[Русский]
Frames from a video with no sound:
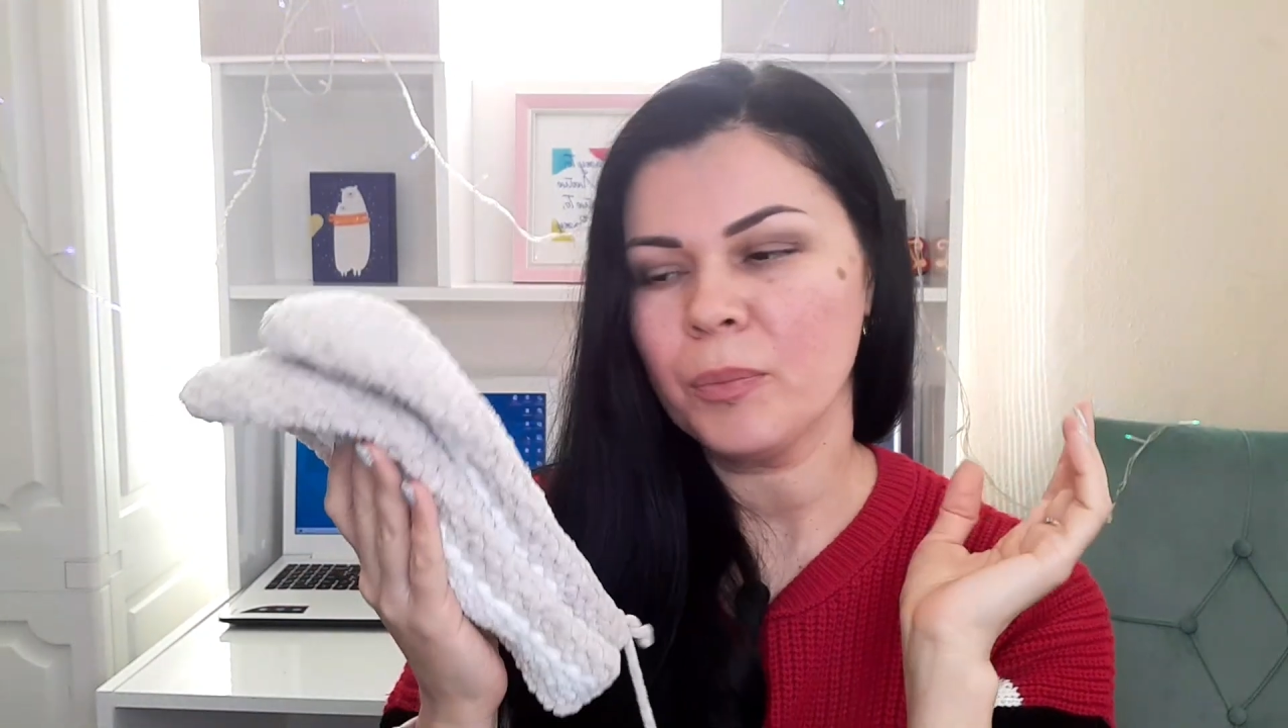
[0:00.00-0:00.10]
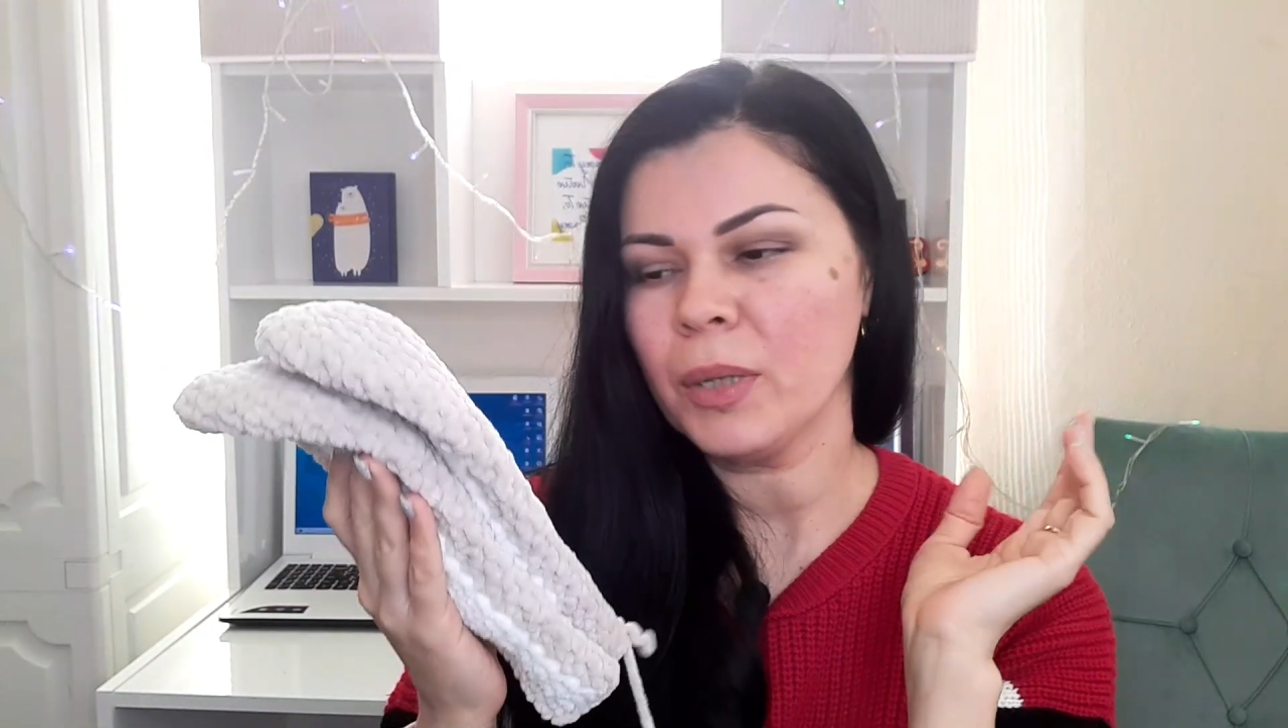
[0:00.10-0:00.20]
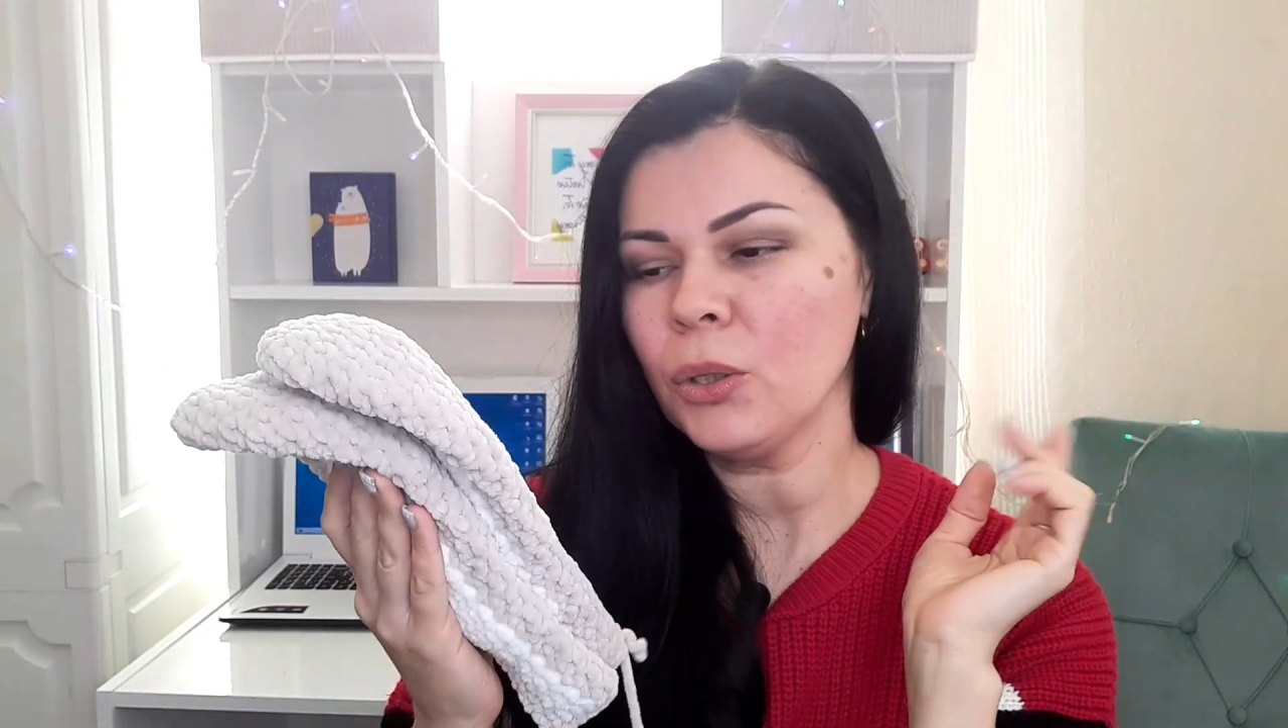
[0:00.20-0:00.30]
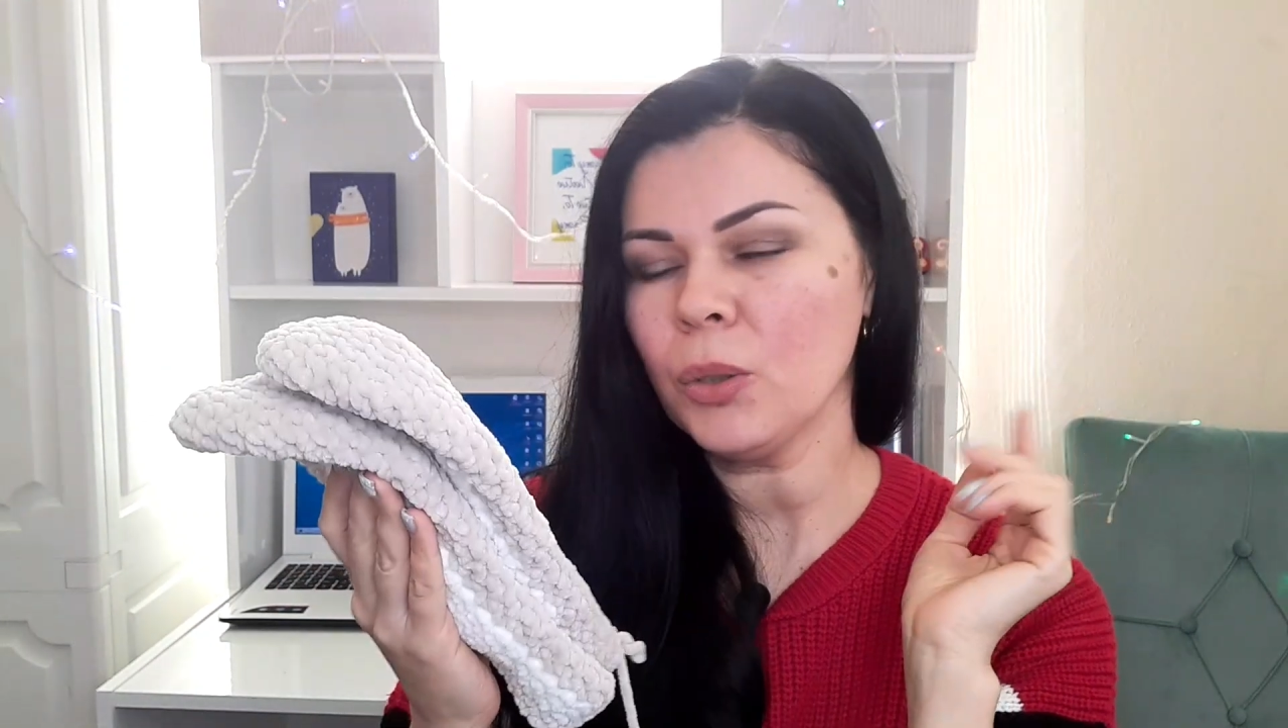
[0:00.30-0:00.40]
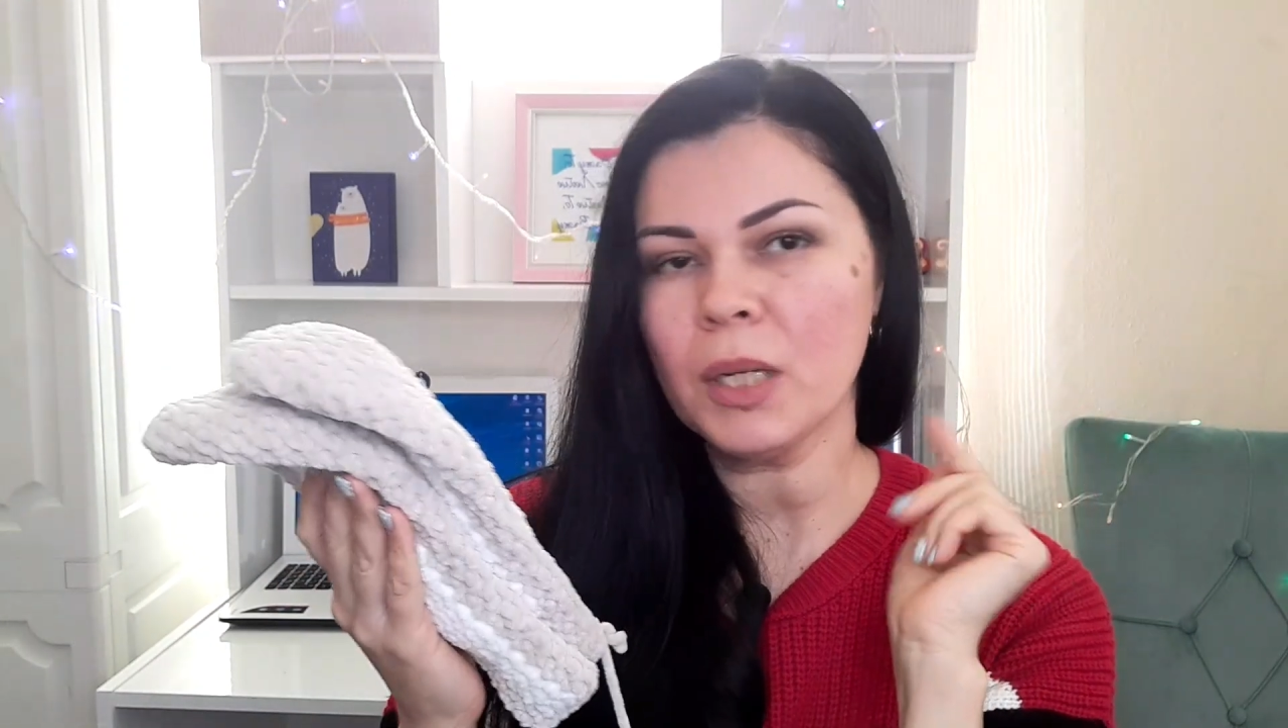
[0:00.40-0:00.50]

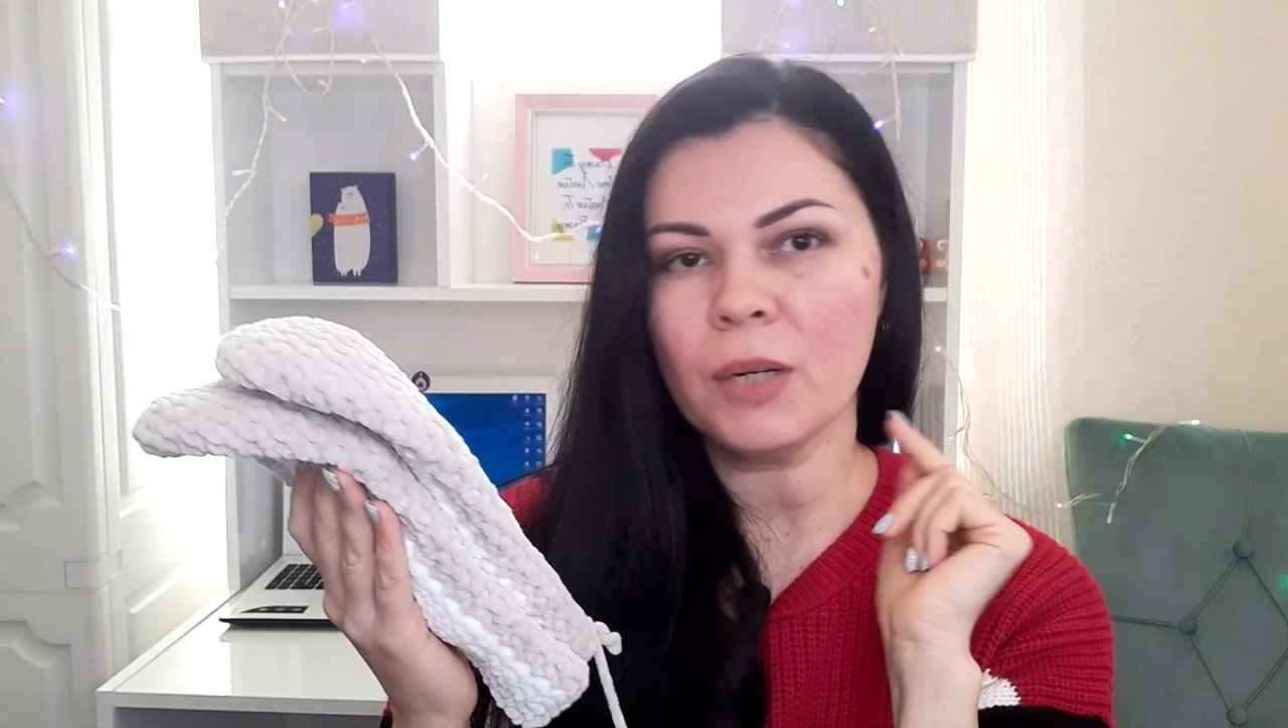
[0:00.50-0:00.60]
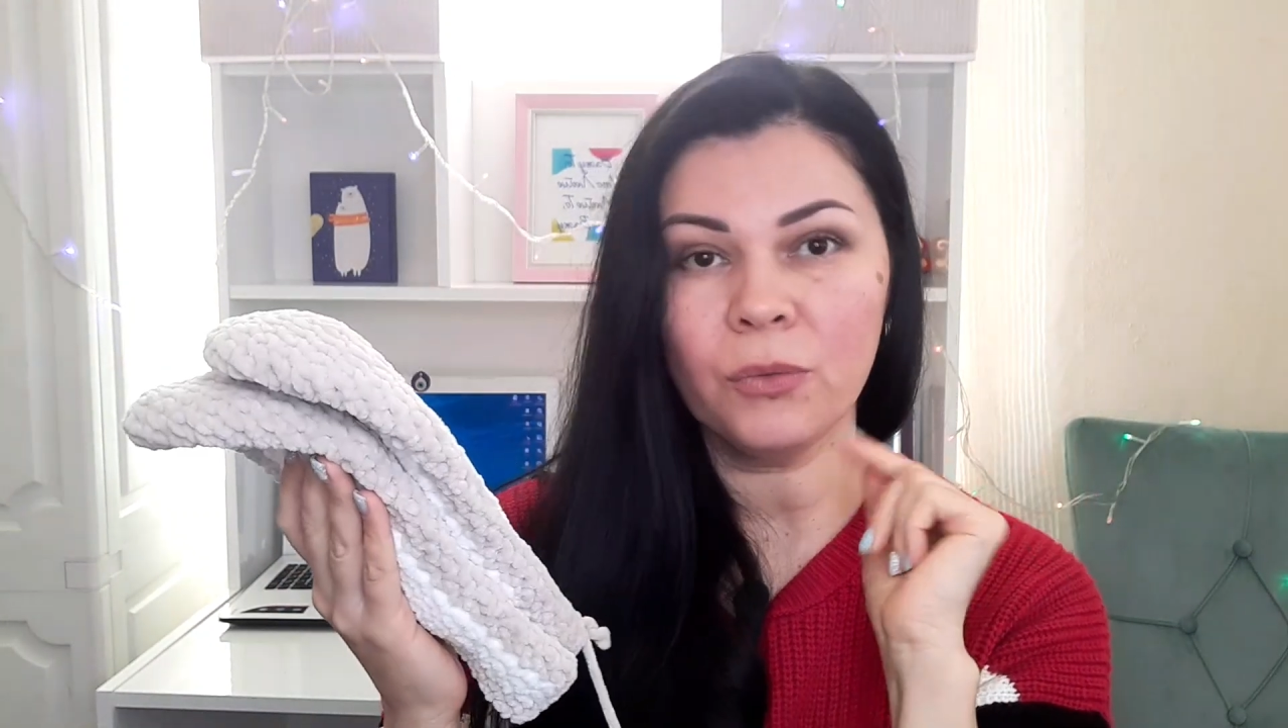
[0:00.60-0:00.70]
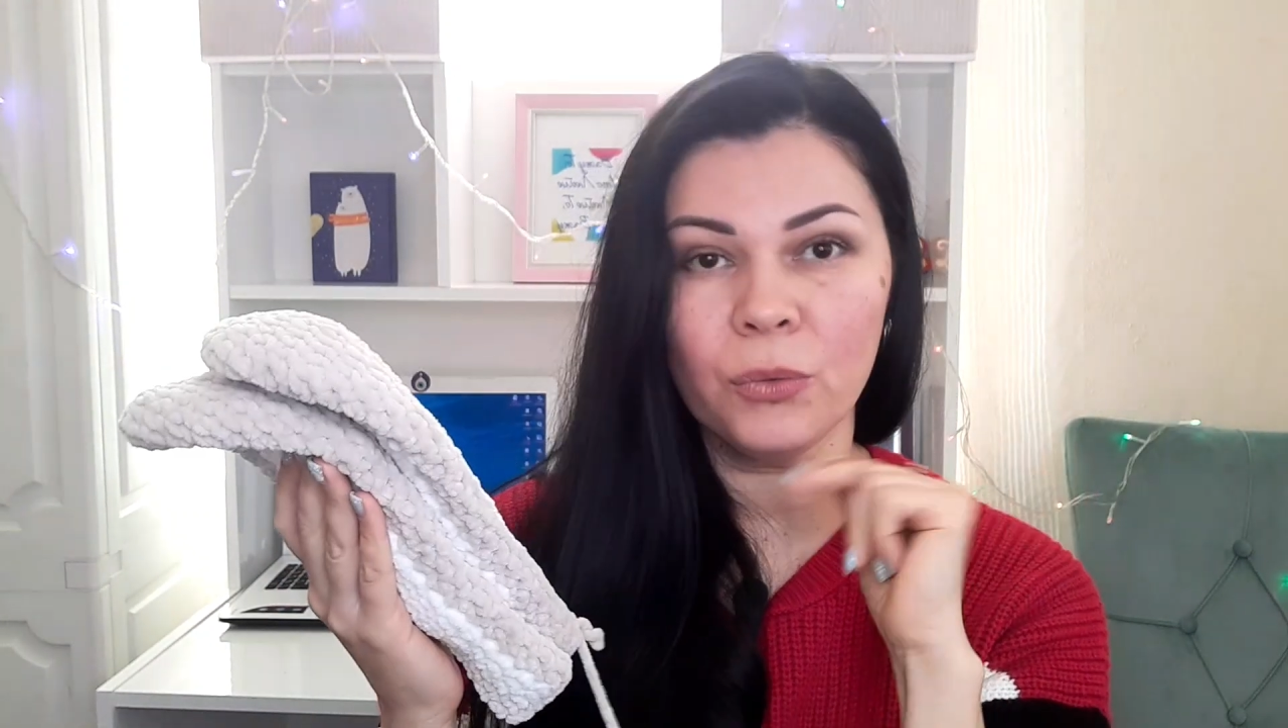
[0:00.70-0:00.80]
под номером